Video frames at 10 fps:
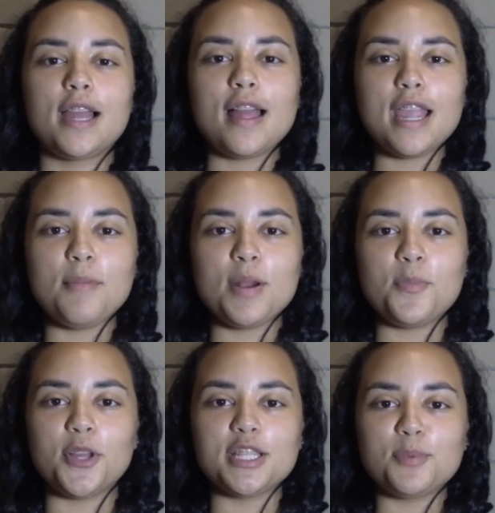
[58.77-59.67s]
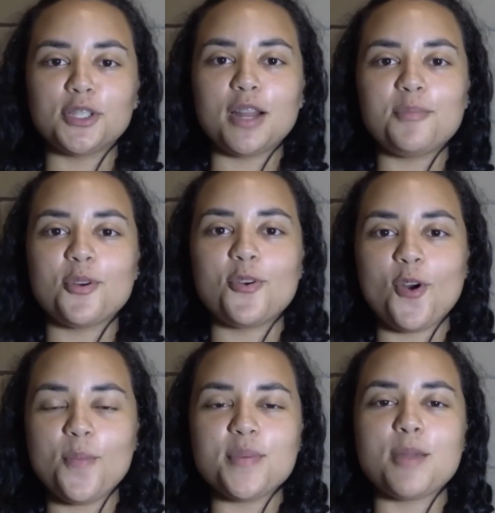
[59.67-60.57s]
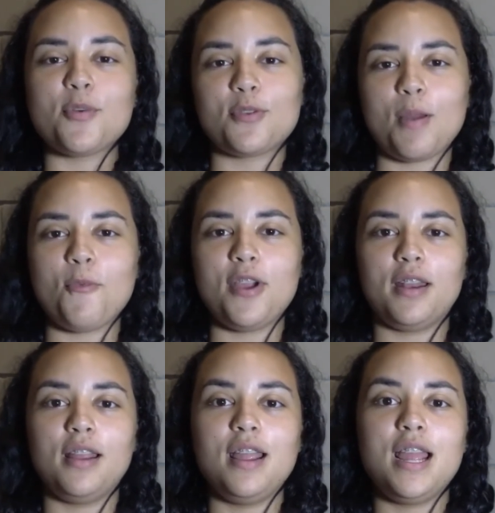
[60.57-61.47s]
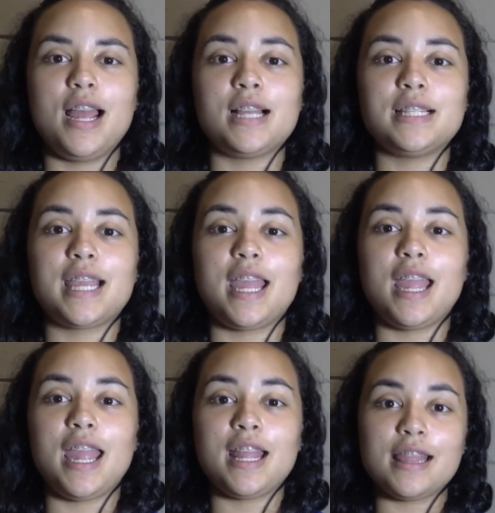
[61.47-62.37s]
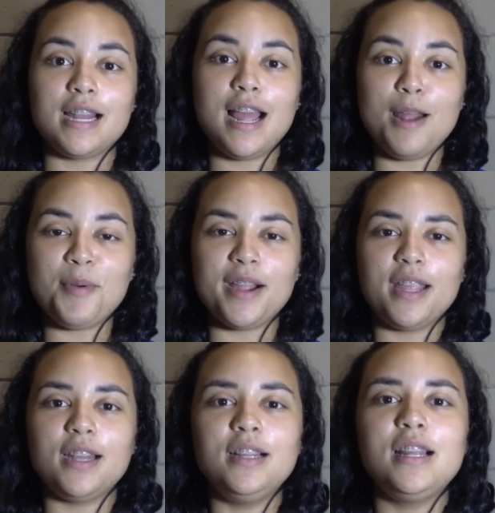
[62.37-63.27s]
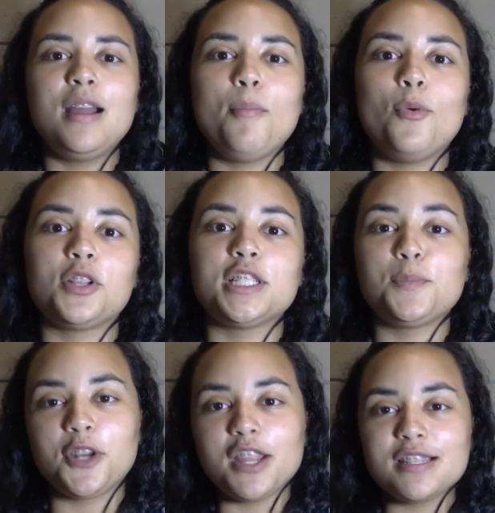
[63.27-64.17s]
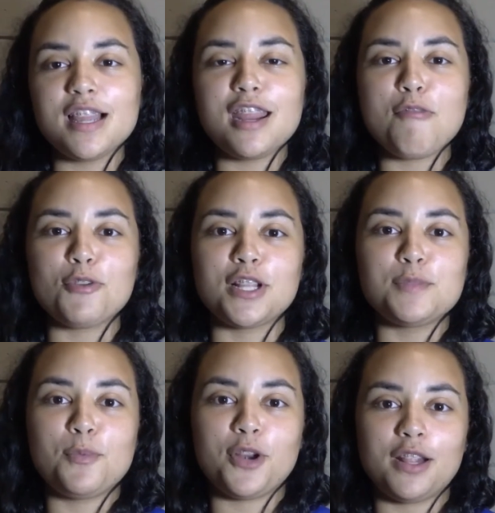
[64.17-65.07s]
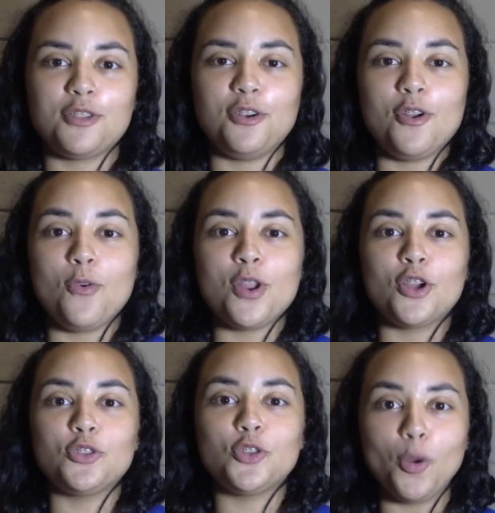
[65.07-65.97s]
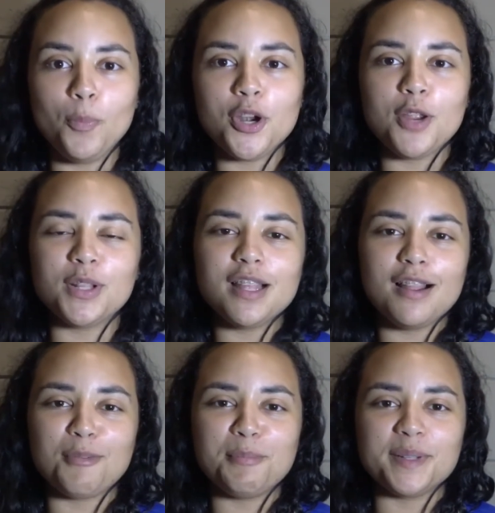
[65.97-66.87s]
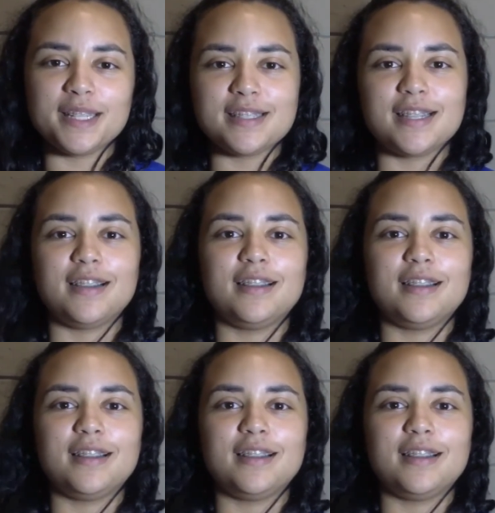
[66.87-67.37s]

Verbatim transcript: cada email puedes votar por un hombre y por una mujer. Así que entras a la página, votas Yesenia y votas por Héctor, los únicos dos boricos de la competencia.